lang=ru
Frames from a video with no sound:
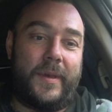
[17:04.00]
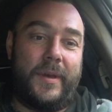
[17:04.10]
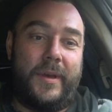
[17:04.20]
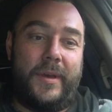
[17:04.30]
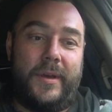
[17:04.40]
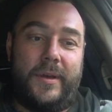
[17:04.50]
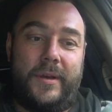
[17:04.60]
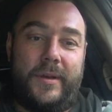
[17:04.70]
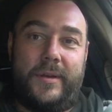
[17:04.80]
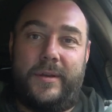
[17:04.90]
По крайней
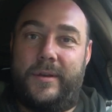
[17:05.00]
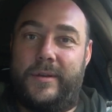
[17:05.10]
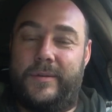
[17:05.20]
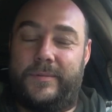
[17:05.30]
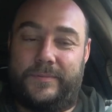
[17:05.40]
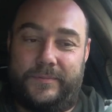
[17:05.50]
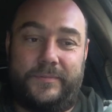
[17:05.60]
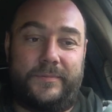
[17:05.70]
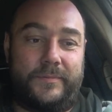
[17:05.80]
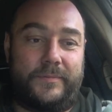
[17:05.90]
мере, следы.
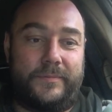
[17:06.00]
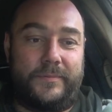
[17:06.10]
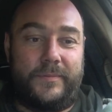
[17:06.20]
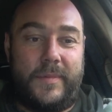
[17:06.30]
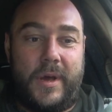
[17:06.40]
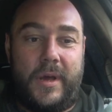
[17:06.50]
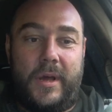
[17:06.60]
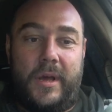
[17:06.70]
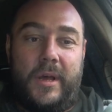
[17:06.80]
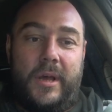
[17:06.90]
Угу.
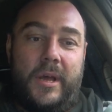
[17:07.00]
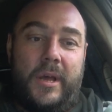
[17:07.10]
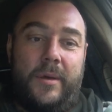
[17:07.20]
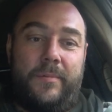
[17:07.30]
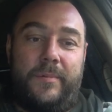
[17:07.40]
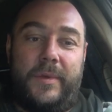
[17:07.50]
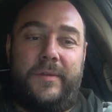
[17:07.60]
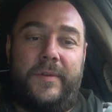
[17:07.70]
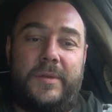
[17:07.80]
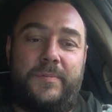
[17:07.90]

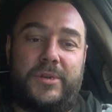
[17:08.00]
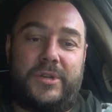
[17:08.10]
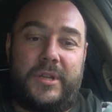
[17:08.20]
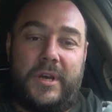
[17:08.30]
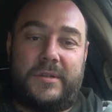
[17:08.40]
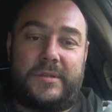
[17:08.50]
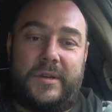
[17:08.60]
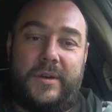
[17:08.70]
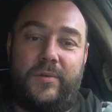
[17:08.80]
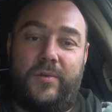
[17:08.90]
Медведь
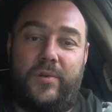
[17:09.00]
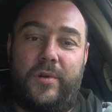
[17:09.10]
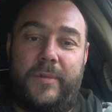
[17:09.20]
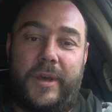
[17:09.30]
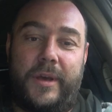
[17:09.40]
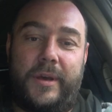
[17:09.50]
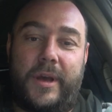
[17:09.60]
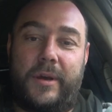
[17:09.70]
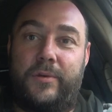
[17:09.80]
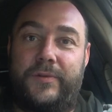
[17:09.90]
почитался у Коми,
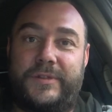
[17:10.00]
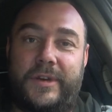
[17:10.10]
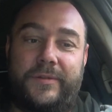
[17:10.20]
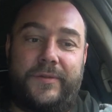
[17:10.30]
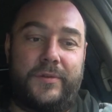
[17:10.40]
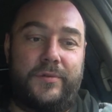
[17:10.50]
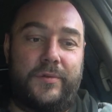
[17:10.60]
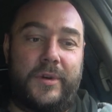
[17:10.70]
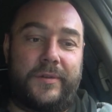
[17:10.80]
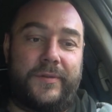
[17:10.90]
как у всех
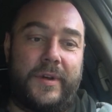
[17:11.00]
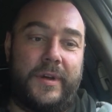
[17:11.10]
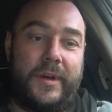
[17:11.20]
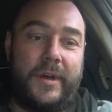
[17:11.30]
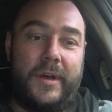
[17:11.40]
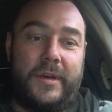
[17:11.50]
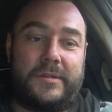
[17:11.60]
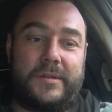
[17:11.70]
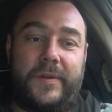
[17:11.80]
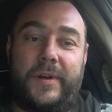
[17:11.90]
финоугров,
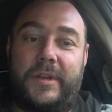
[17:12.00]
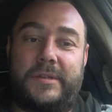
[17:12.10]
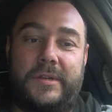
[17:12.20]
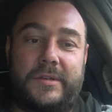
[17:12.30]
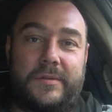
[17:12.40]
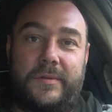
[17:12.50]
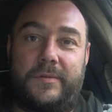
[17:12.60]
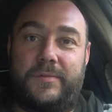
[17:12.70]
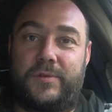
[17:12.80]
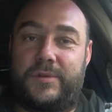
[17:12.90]

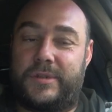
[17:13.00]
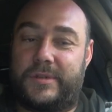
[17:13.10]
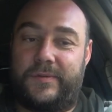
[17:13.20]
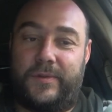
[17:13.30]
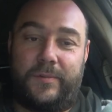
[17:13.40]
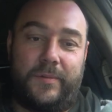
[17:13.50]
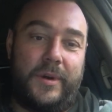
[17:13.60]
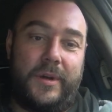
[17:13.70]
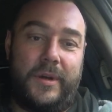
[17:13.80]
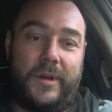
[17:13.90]
сверхъестественным существом,
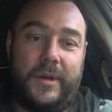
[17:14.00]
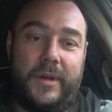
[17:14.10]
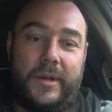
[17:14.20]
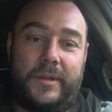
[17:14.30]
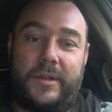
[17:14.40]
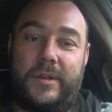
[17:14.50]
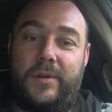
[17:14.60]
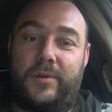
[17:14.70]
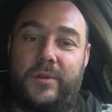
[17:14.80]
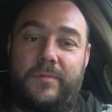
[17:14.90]

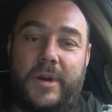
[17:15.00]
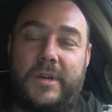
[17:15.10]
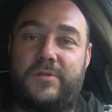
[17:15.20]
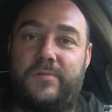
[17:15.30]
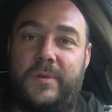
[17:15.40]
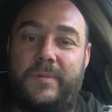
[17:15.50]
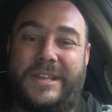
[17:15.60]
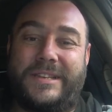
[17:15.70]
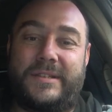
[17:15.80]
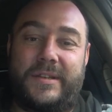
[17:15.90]
наделенным разумом
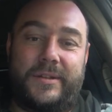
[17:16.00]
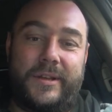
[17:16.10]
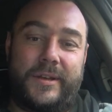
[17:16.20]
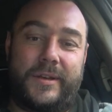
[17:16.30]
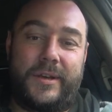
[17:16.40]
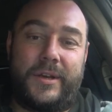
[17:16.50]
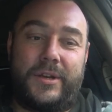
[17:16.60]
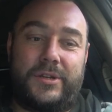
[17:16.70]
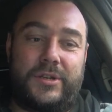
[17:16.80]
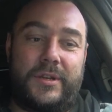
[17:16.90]
и силой.
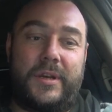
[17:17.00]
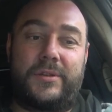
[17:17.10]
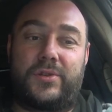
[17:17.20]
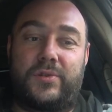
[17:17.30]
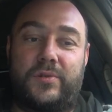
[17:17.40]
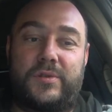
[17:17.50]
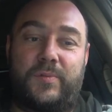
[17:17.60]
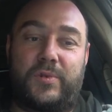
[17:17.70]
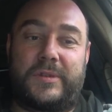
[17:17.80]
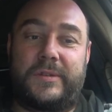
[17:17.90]
Считалось, что он
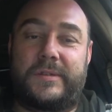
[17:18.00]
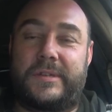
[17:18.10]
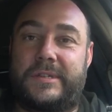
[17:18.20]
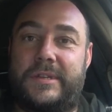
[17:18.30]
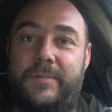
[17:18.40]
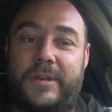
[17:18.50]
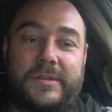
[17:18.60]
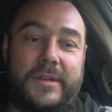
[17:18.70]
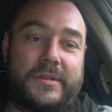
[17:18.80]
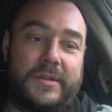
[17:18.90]
спустился с
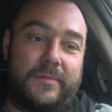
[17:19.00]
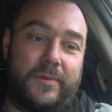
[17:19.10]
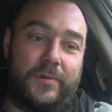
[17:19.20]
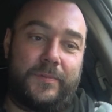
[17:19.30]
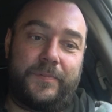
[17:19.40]
небес на землю.